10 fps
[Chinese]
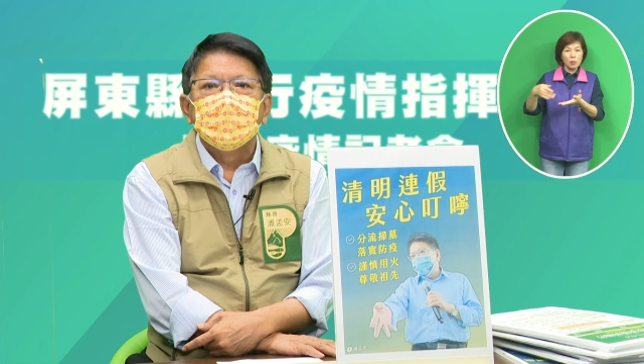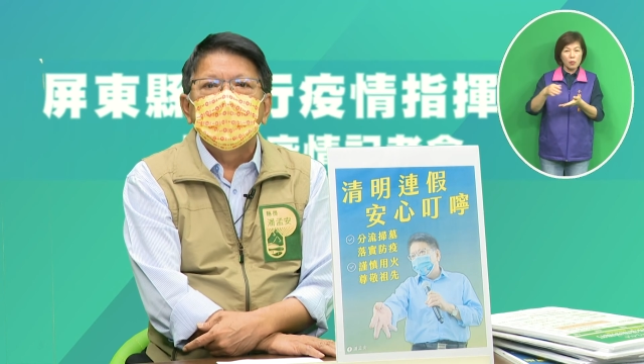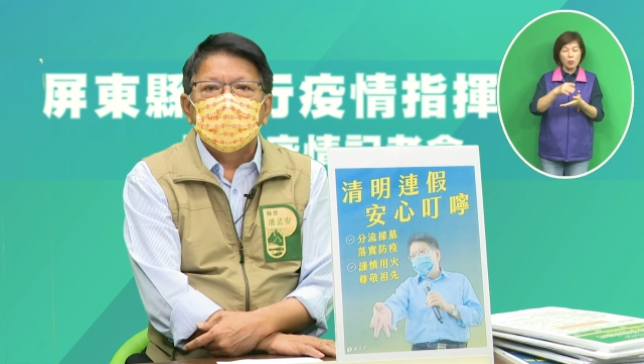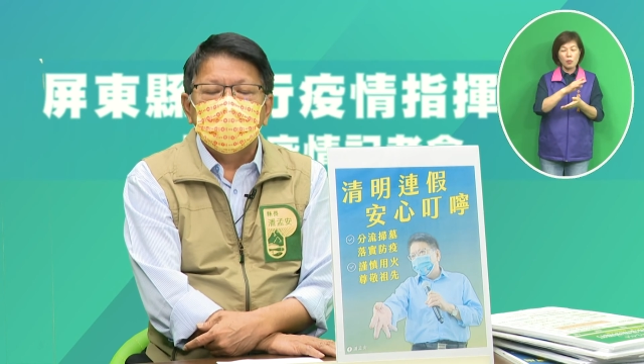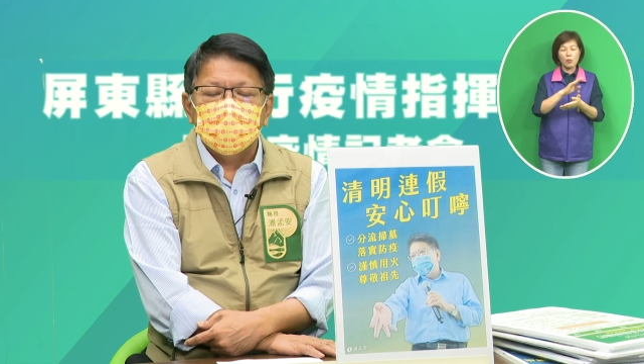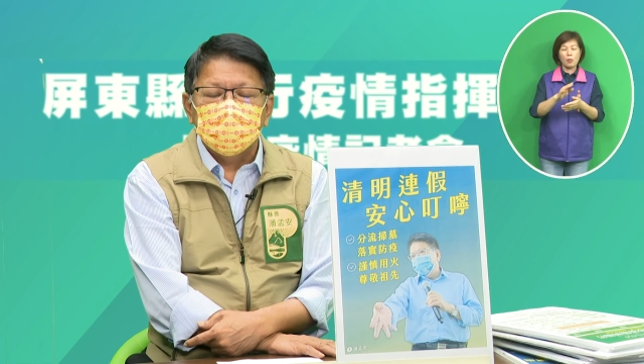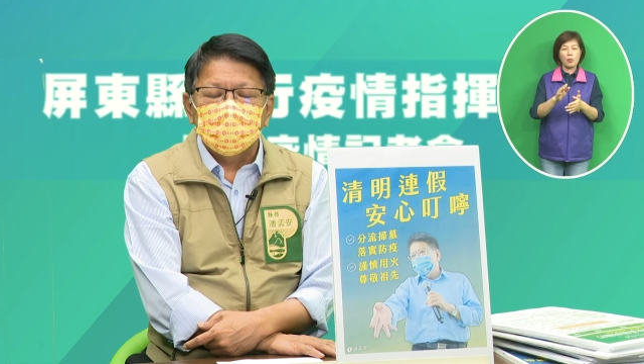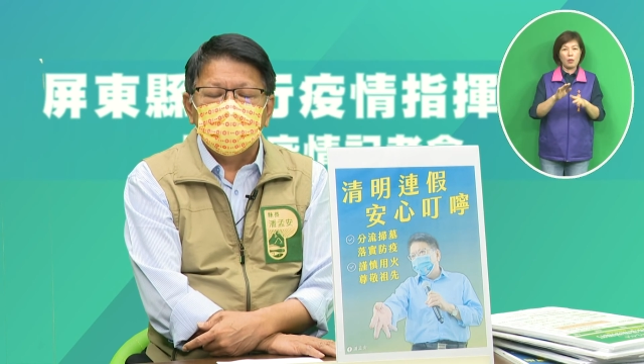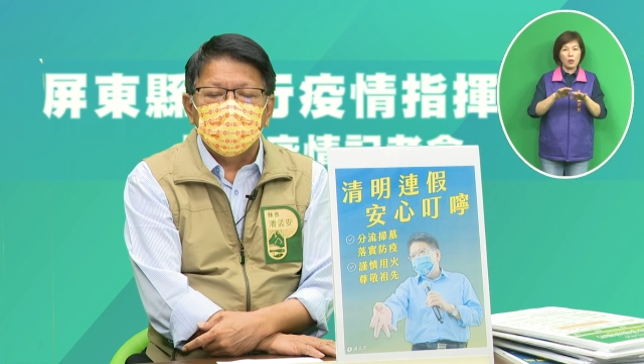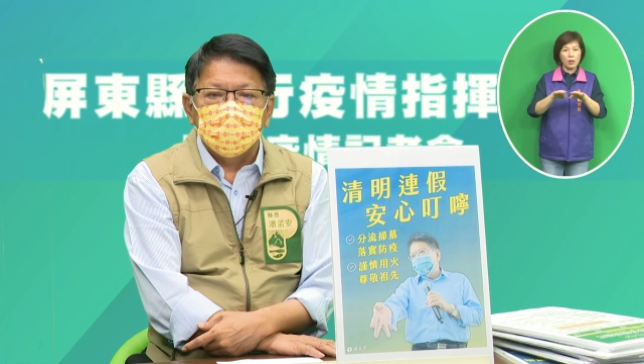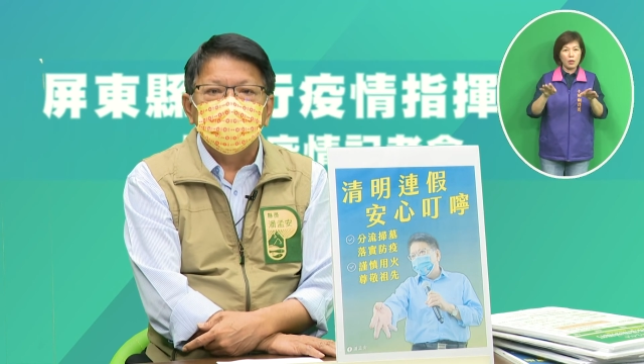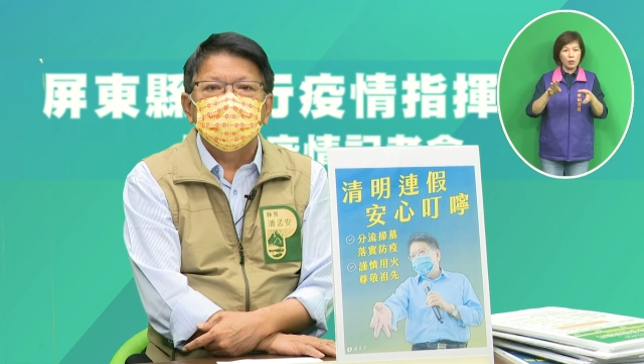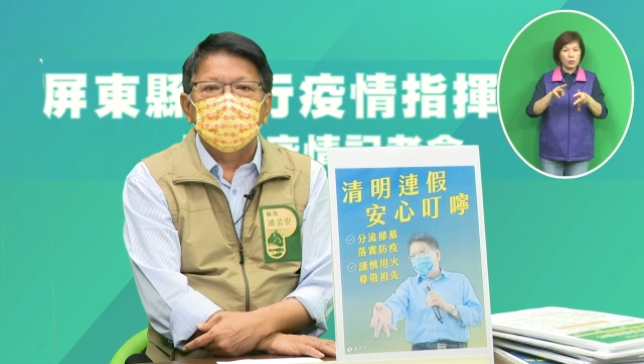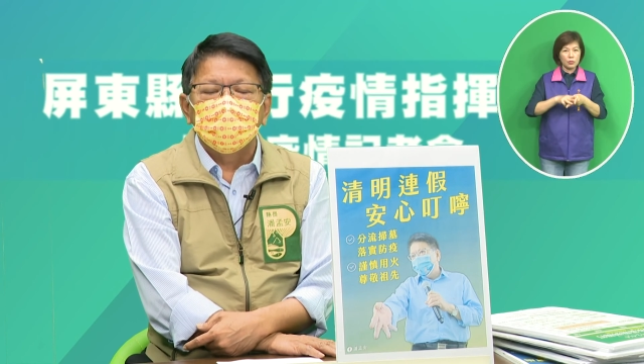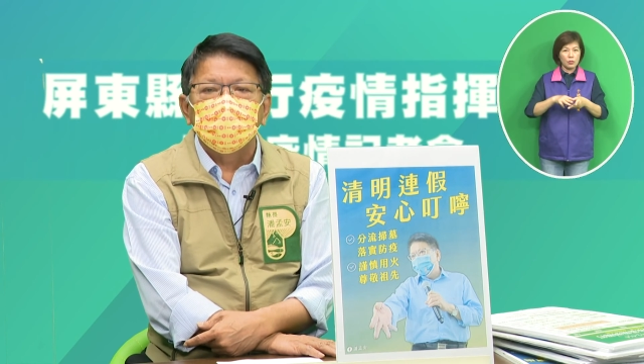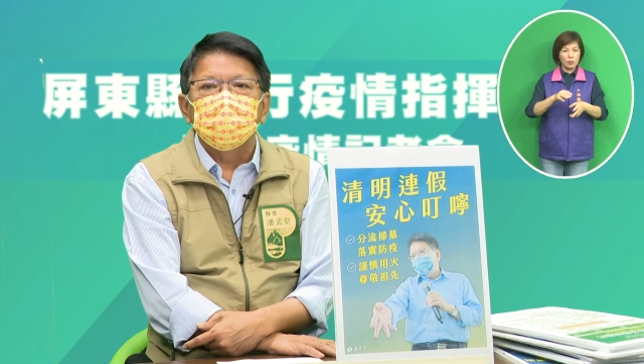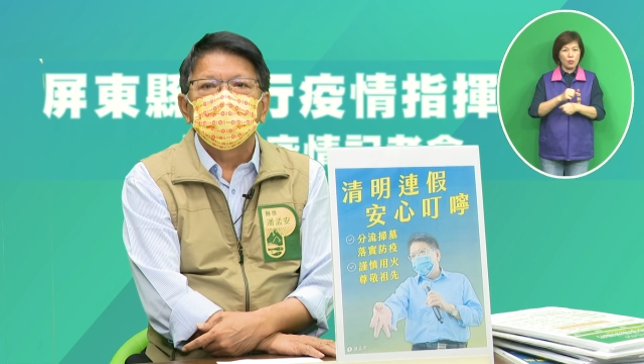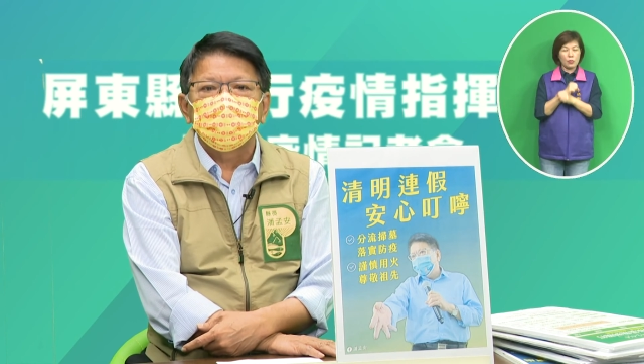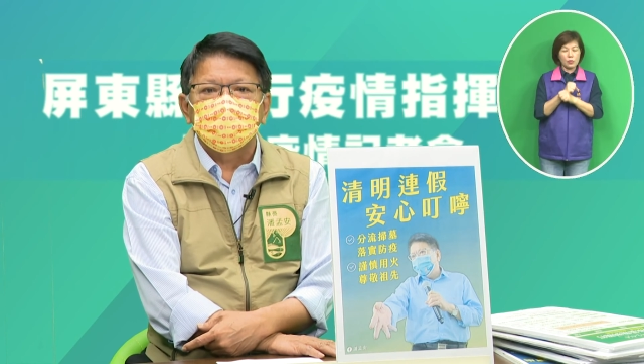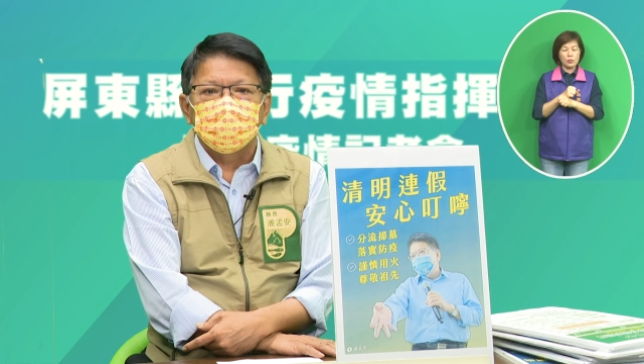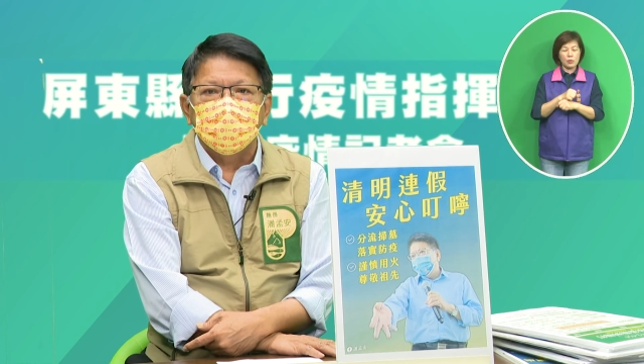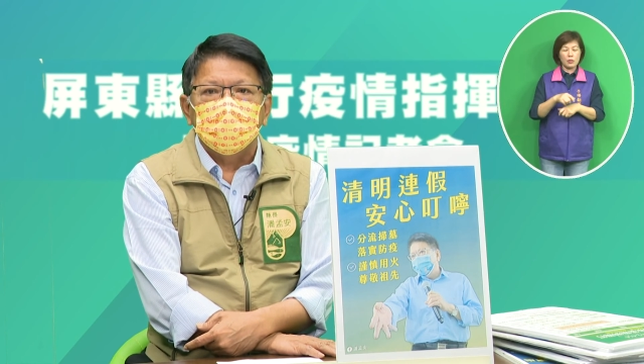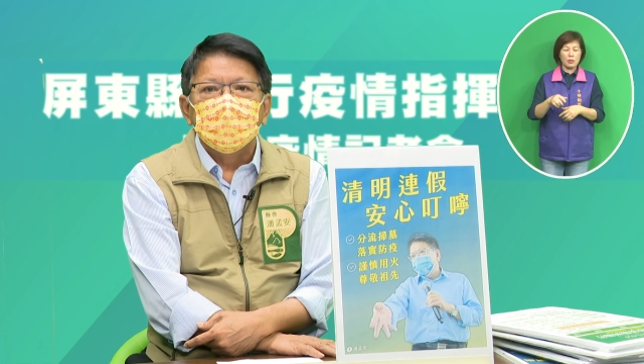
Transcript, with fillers: 啊快乐，然后最重要。